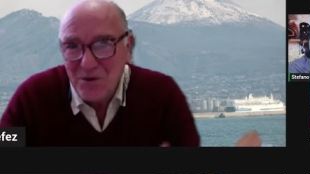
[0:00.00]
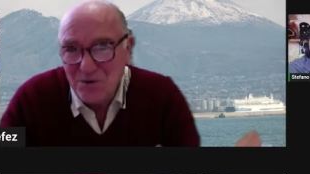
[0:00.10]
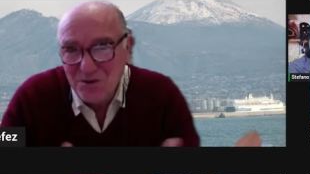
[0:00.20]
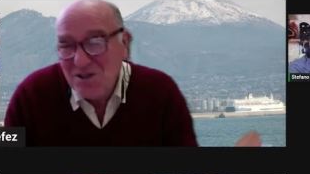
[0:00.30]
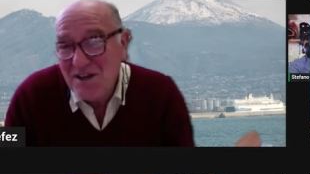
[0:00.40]

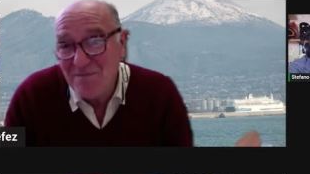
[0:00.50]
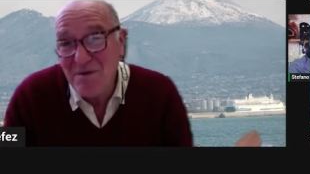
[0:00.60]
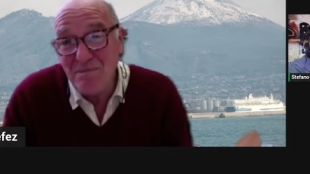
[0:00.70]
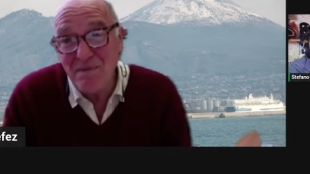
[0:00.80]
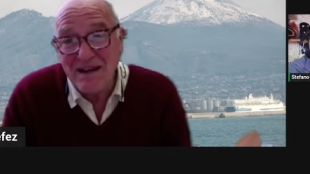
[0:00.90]
consideriamo
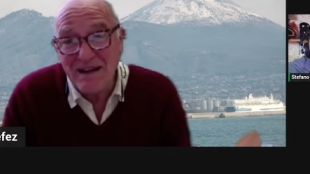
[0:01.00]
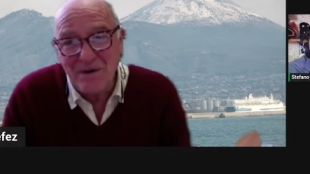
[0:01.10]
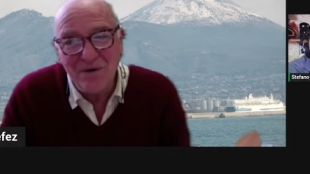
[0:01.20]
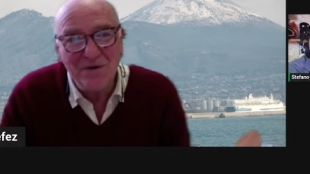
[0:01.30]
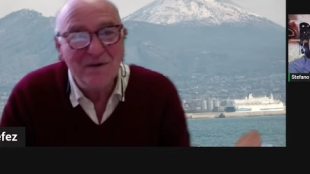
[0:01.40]
il
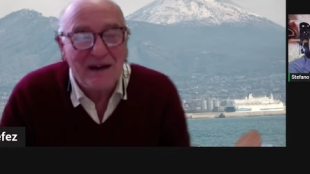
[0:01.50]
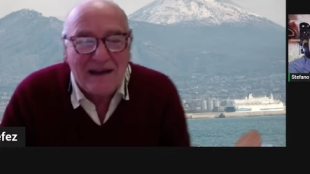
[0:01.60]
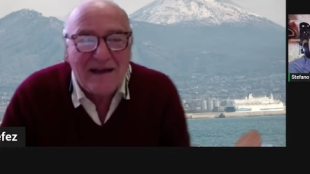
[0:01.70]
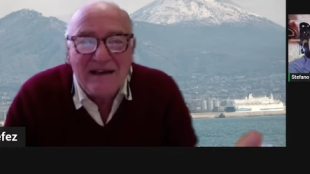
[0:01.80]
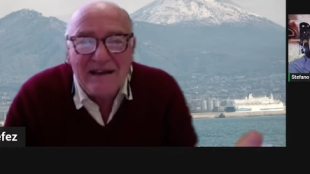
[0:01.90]
pericolo,
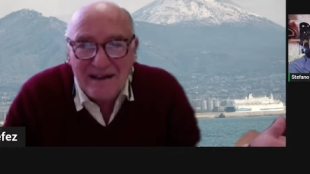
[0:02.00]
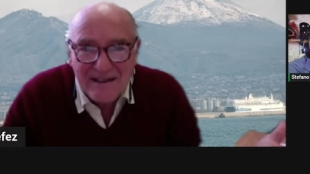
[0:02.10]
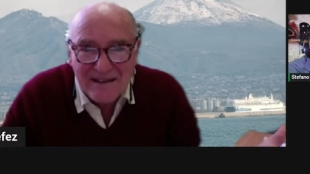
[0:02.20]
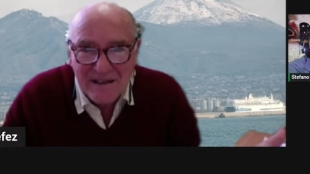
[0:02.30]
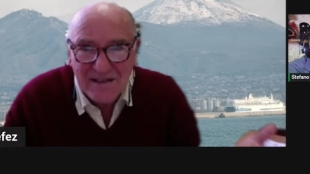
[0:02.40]
è,
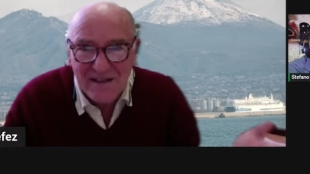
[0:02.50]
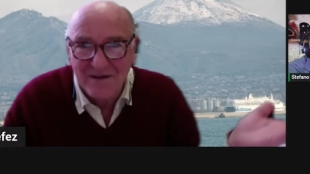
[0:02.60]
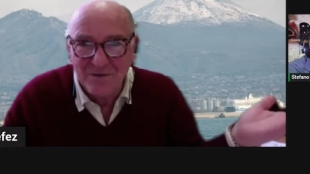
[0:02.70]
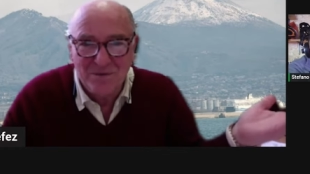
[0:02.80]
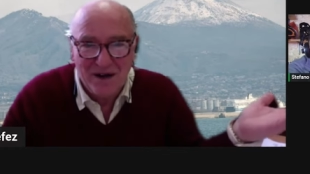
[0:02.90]
esiste
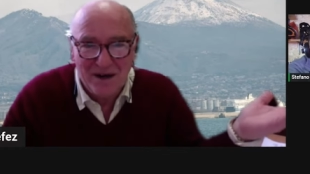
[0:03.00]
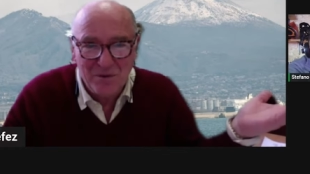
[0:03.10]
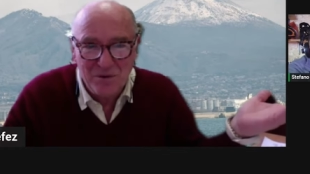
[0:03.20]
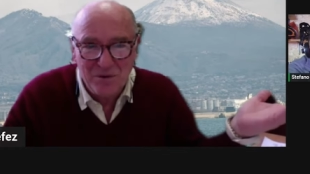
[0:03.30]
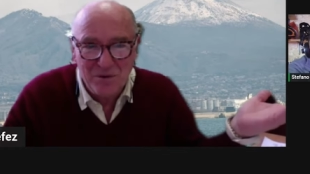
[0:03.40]
una
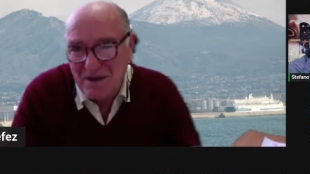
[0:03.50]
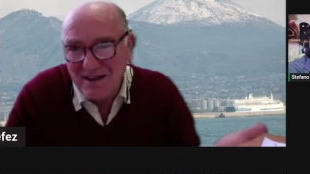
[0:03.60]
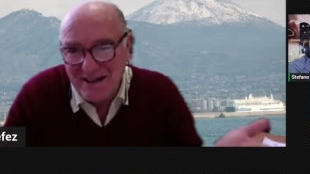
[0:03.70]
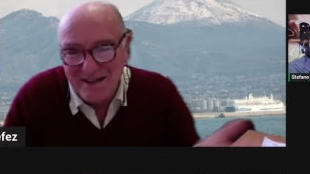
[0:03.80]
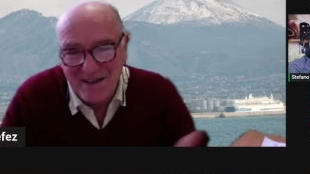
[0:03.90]

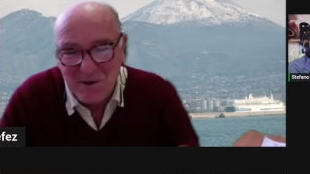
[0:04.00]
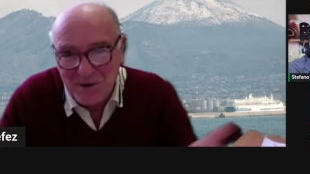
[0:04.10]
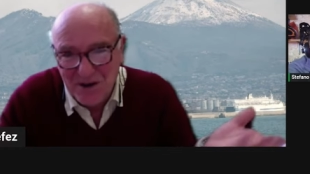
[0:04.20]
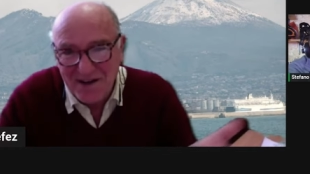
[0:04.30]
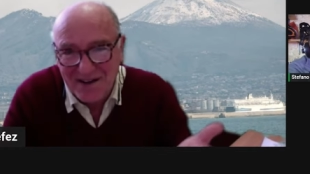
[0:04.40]
possibilità
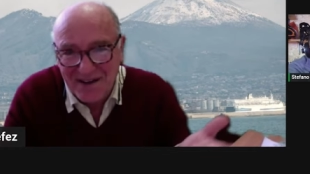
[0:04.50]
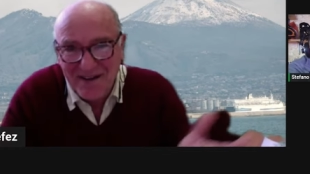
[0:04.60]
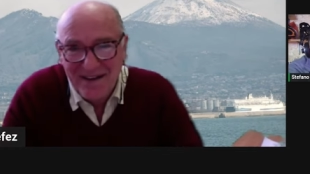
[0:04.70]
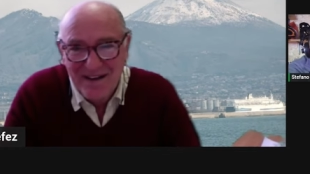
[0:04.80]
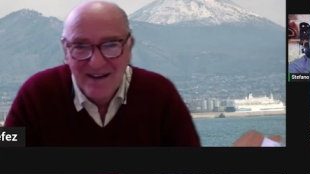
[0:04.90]
teorica che
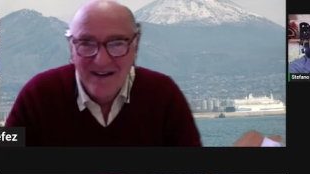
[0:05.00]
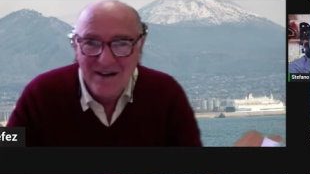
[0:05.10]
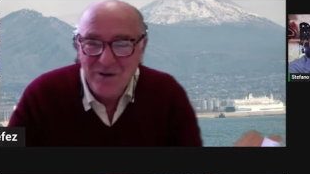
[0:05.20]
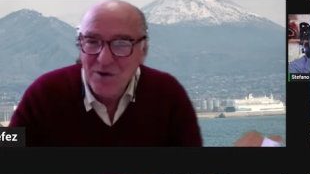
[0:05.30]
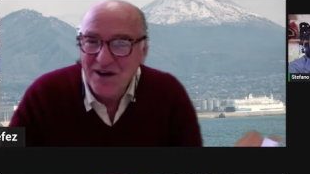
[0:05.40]

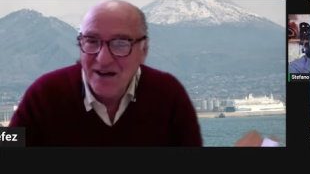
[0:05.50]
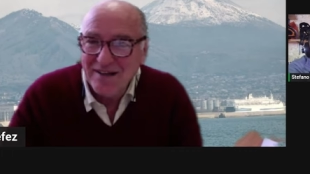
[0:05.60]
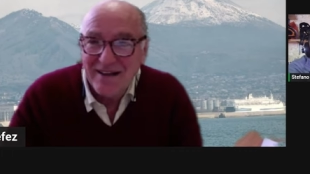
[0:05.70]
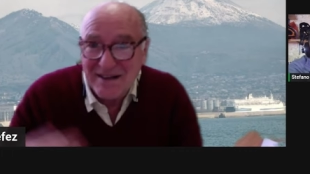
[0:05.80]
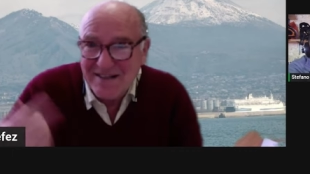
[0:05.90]
le due
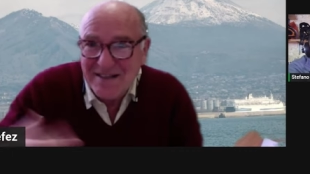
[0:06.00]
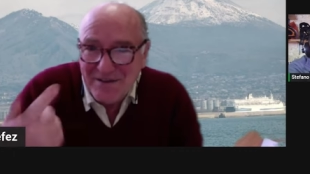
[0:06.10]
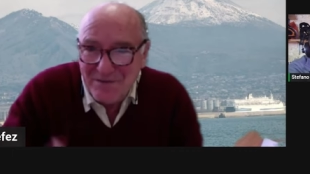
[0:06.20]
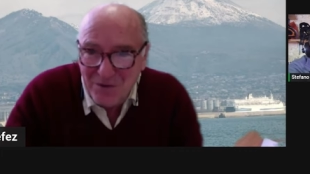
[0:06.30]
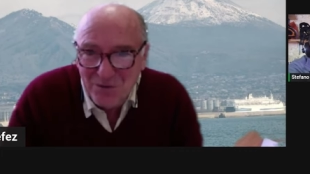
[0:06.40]
caldere si
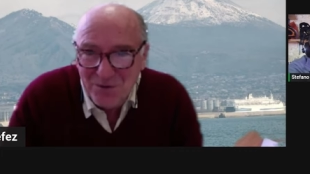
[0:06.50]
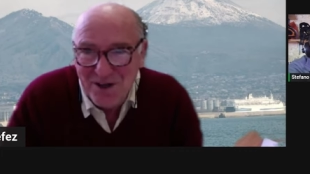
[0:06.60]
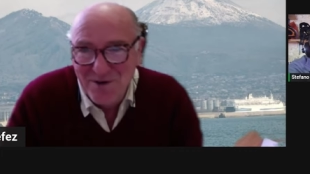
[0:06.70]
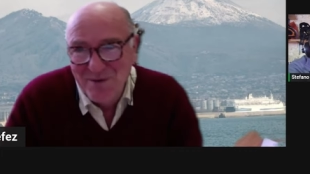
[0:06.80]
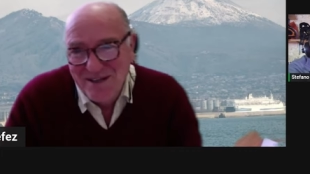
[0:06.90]

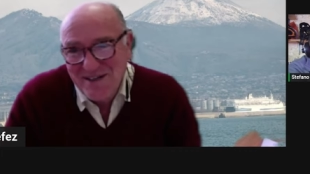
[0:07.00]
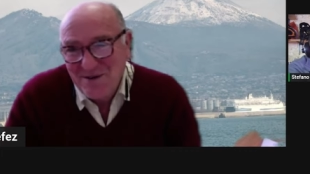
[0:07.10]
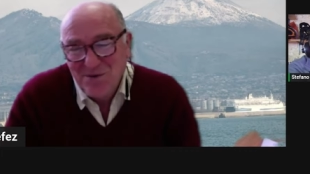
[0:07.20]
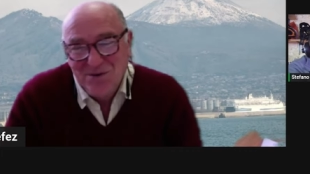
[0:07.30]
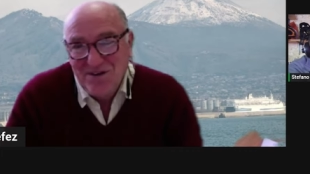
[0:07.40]
fondano una
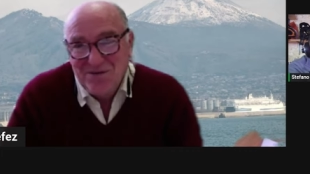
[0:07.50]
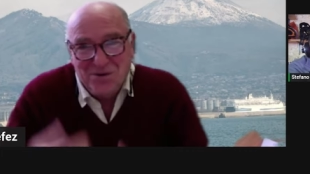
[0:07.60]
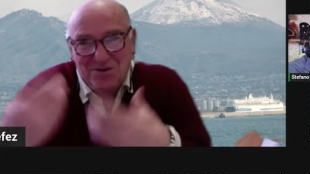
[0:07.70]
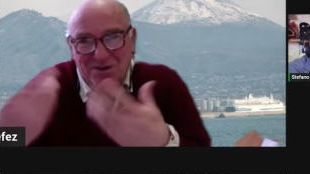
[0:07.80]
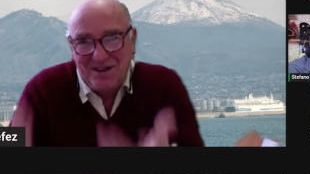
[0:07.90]
seconda
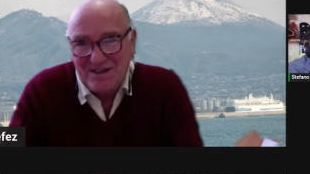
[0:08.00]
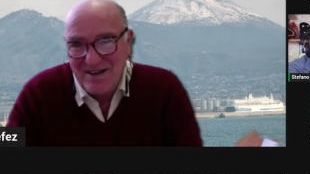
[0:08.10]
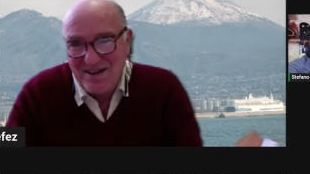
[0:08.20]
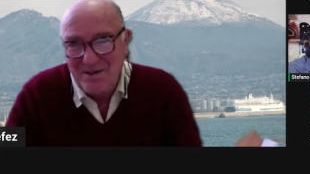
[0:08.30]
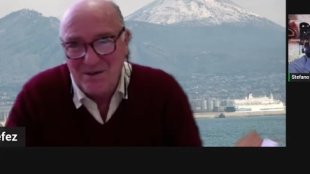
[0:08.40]
volta e
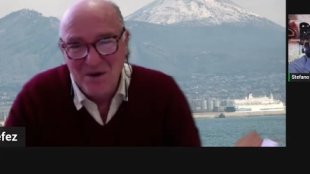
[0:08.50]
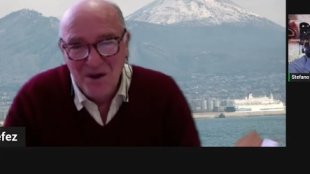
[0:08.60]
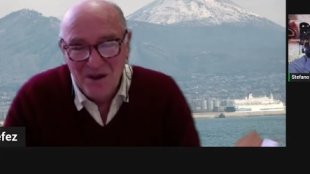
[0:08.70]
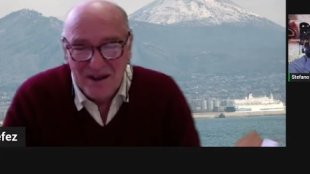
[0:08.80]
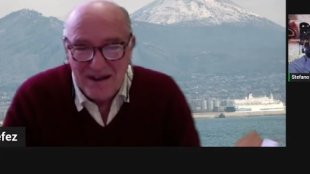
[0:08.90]
diano
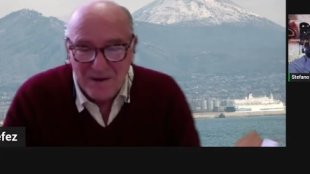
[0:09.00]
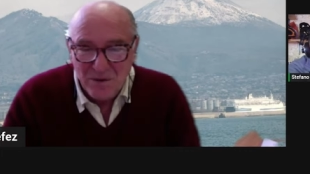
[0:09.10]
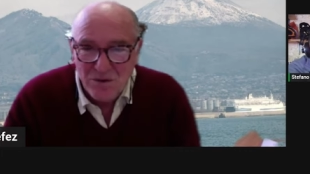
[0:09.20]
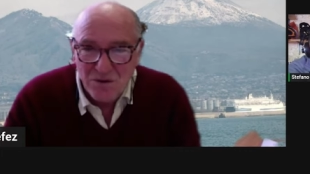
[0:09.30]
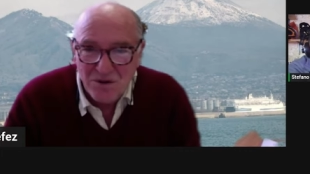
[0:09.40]

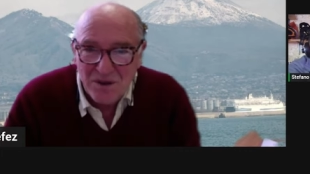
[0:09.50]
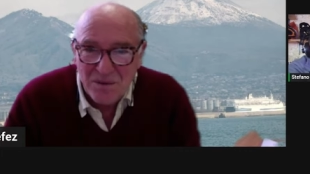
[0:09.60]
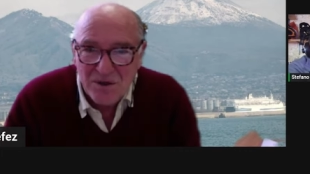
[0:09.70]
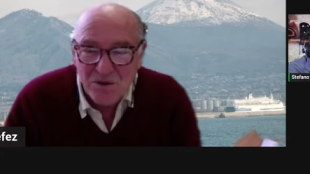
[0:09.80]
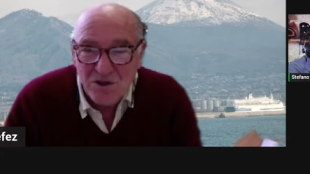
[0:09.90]
eruzioni di questo